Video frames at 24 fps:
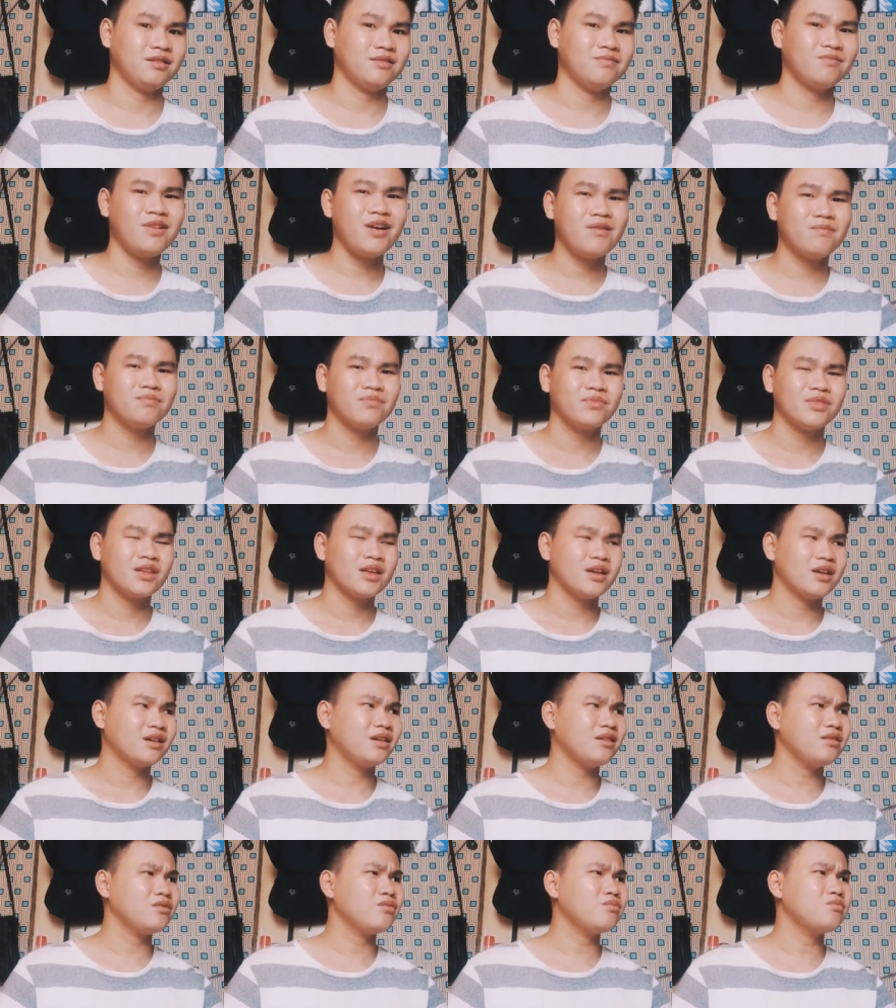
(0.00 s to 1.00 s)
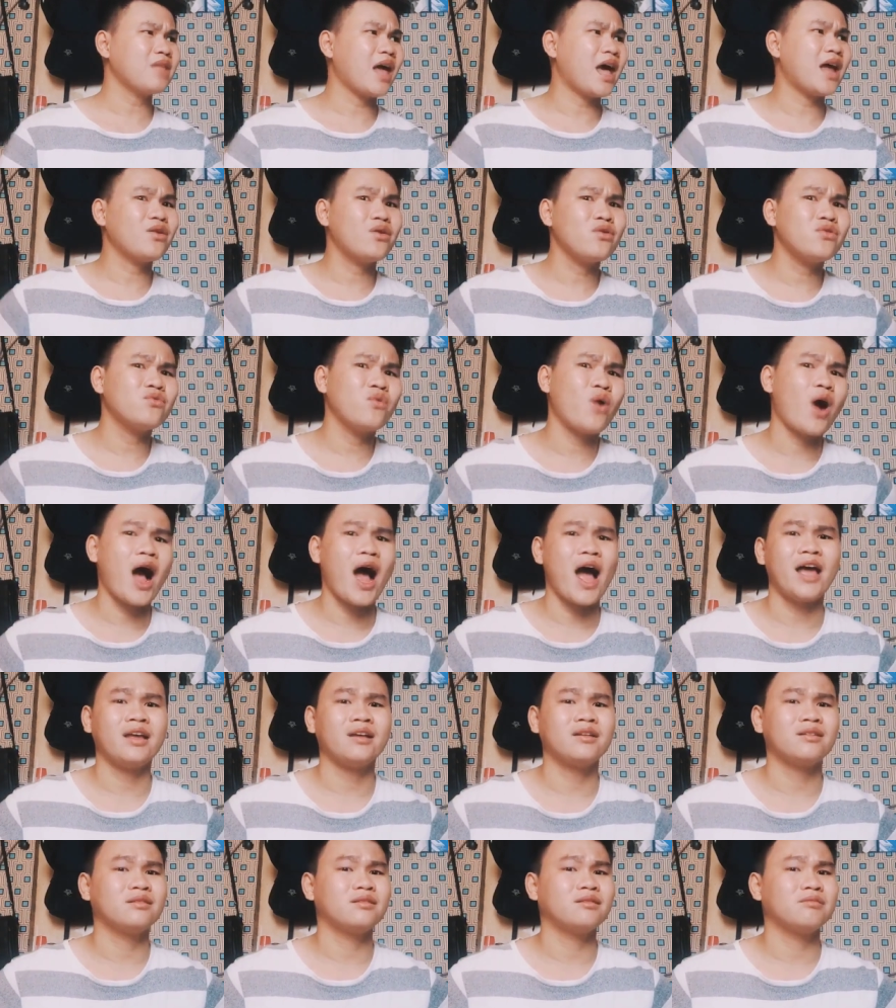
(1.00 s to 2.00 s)
đúng không? Khi chúng ta nói hoài
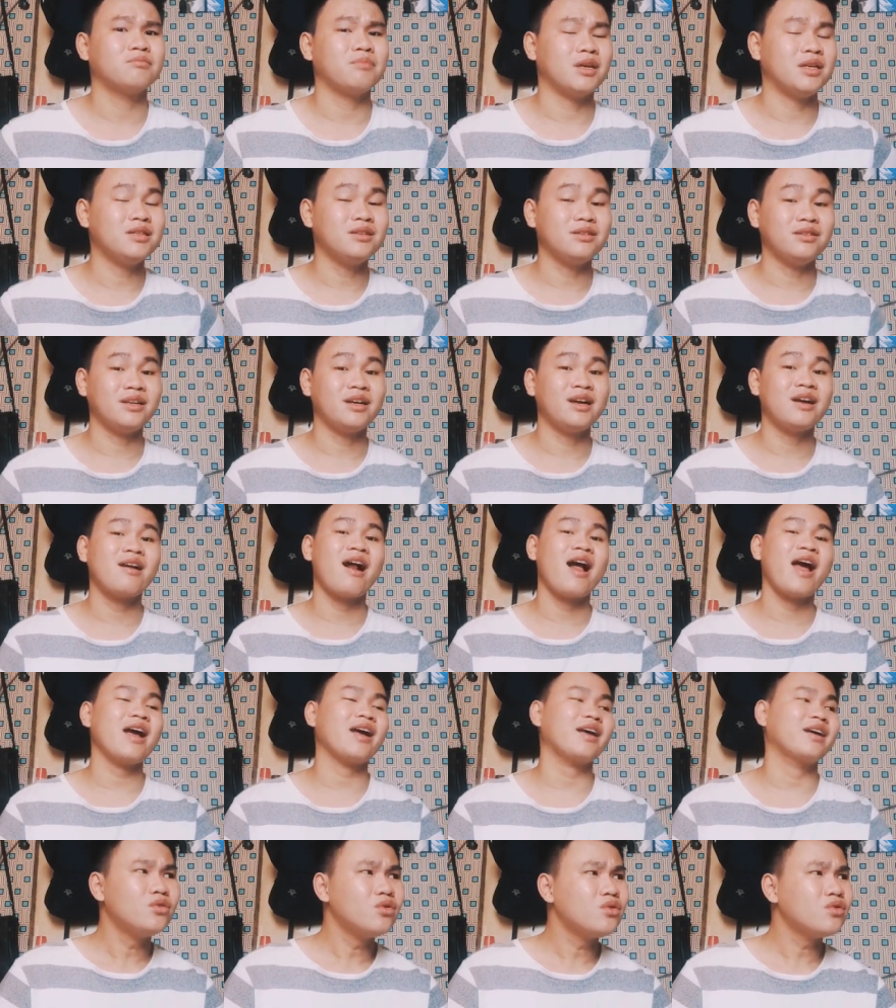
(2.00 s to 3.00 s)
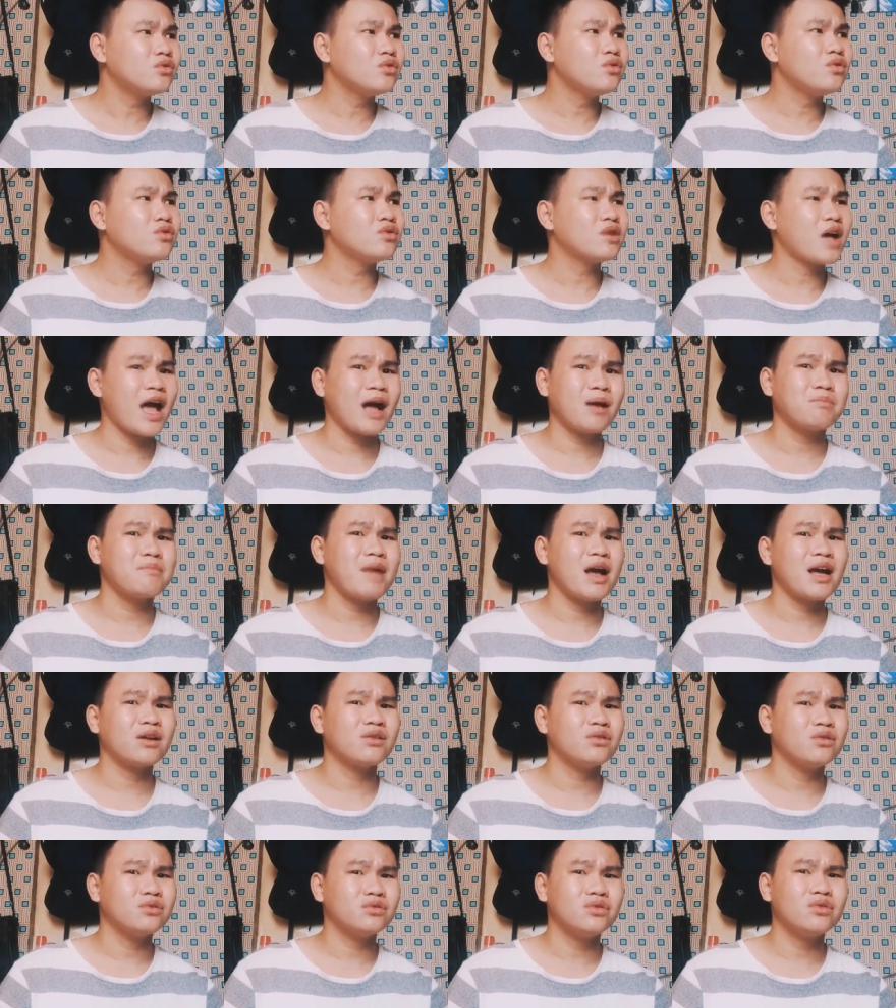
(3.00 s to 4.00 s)
bị người khác luôn luôn thắc
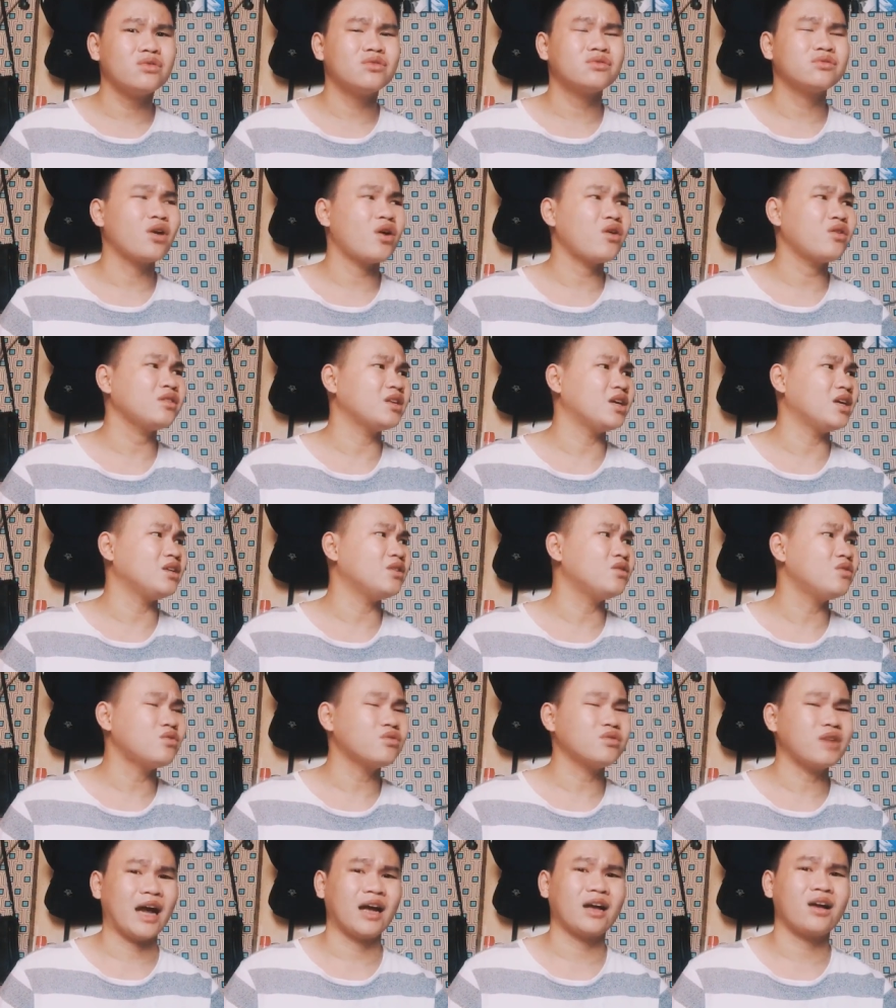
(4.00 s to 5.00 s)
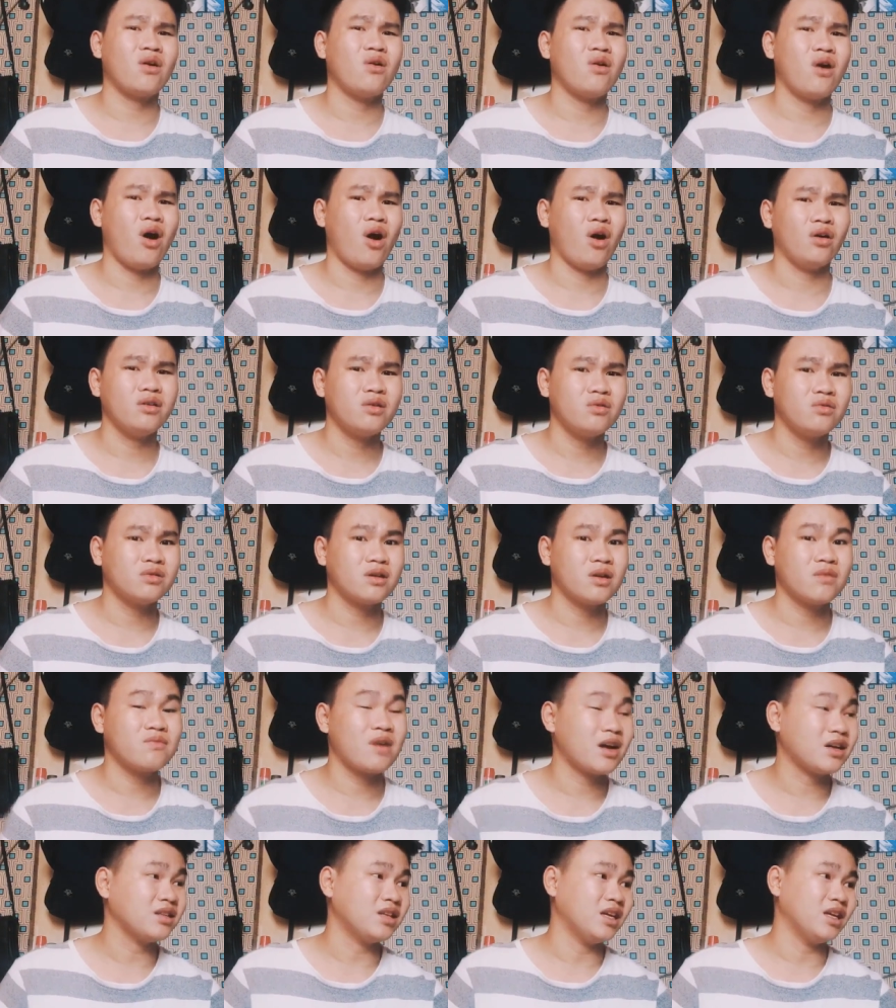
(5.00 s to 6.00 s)
mắc, luôn luôn nói vậy, luôn đặt câu hỏi, luôn nó
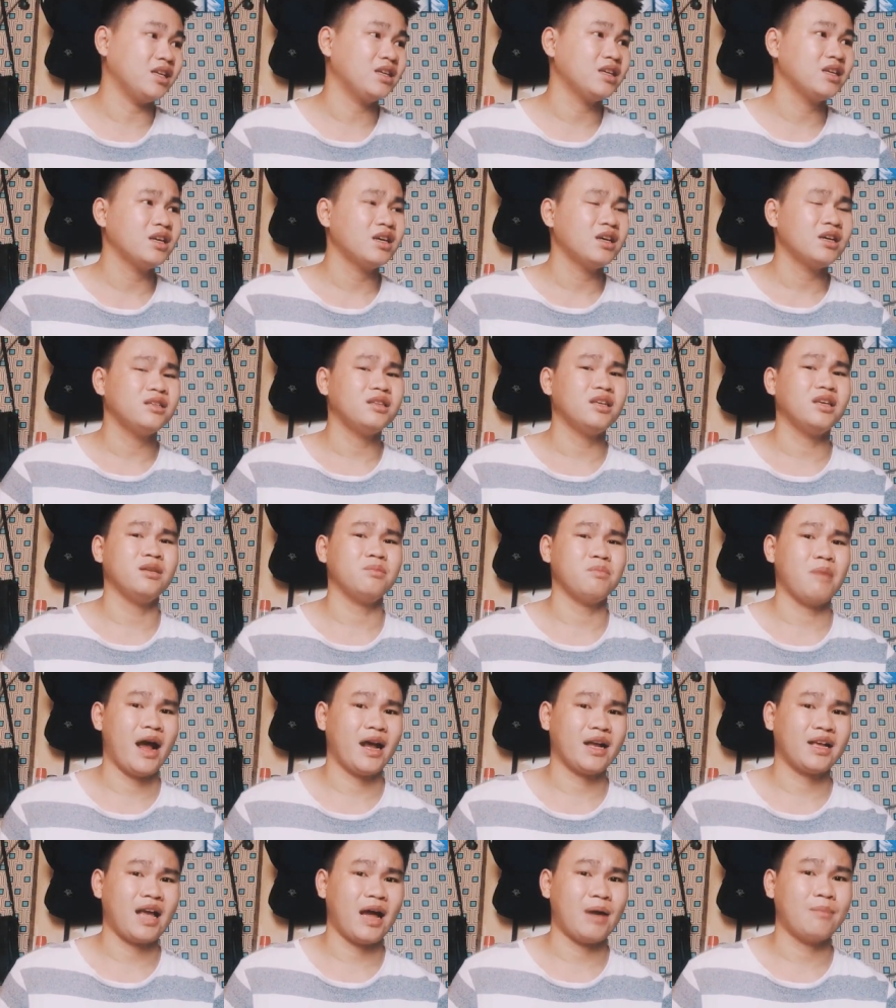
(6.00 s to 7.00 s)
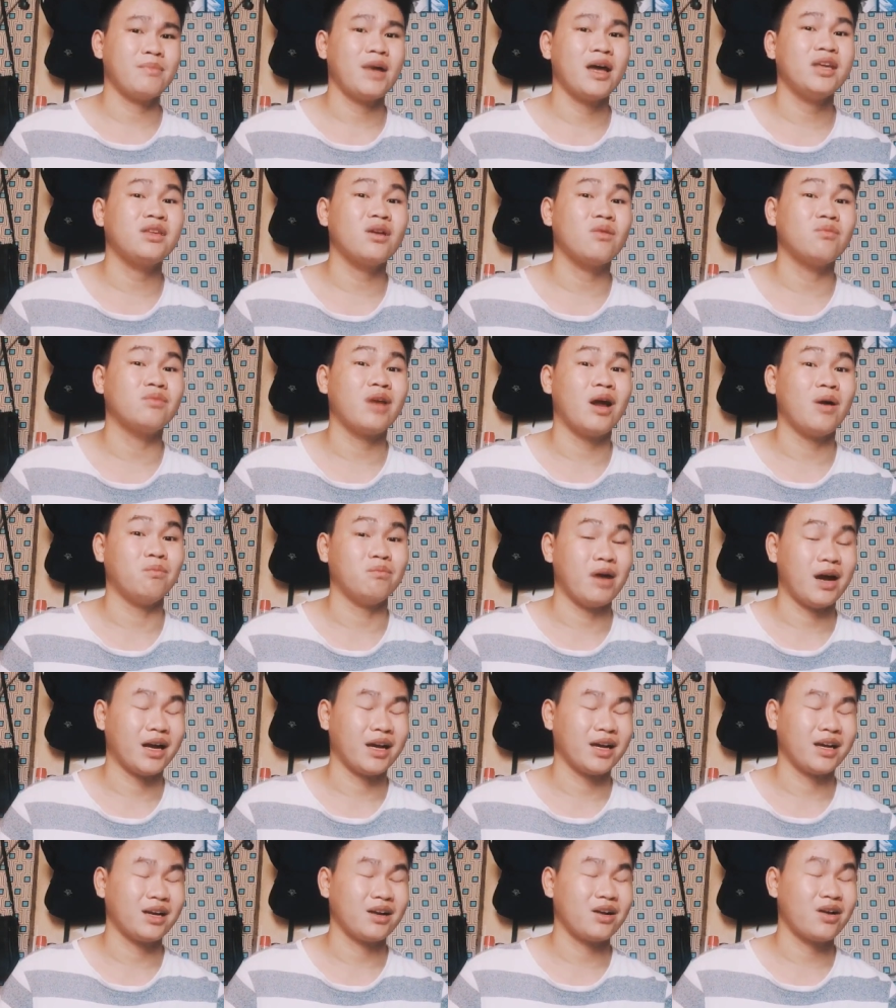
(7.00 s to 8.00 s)
vấn gì, vì bạn cảm thấy trong lòng
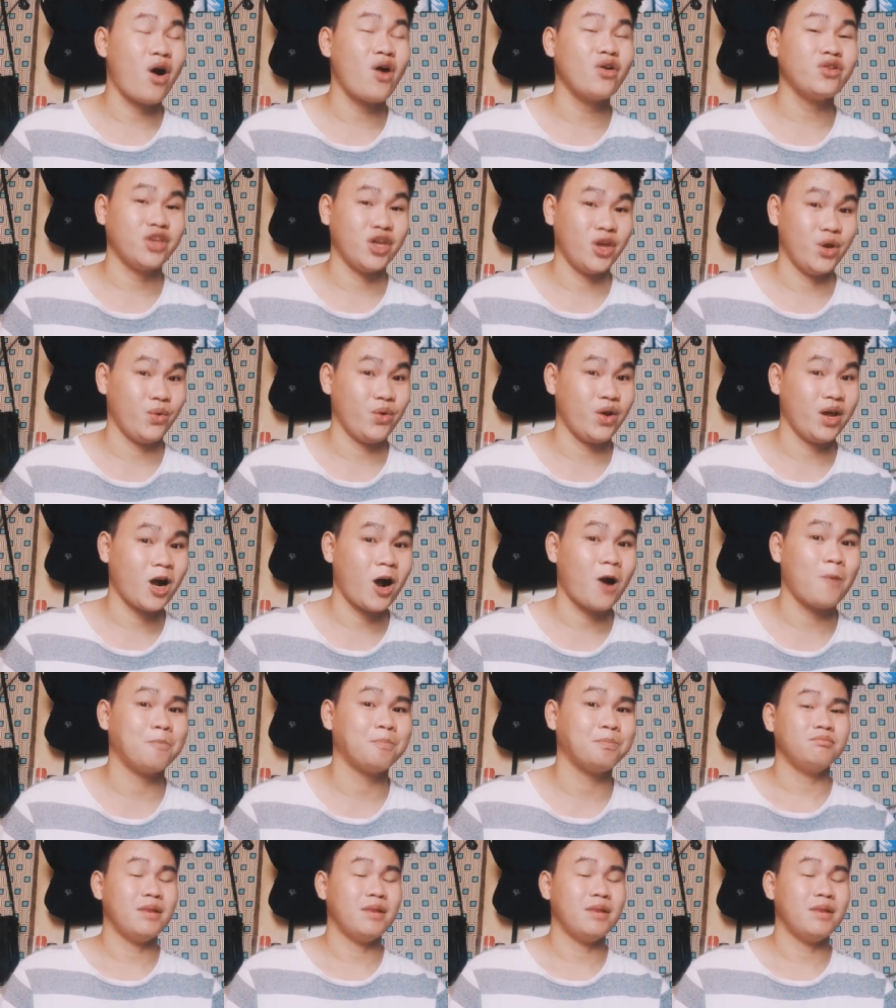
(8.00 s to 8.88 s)
bạn khó chịu hay không?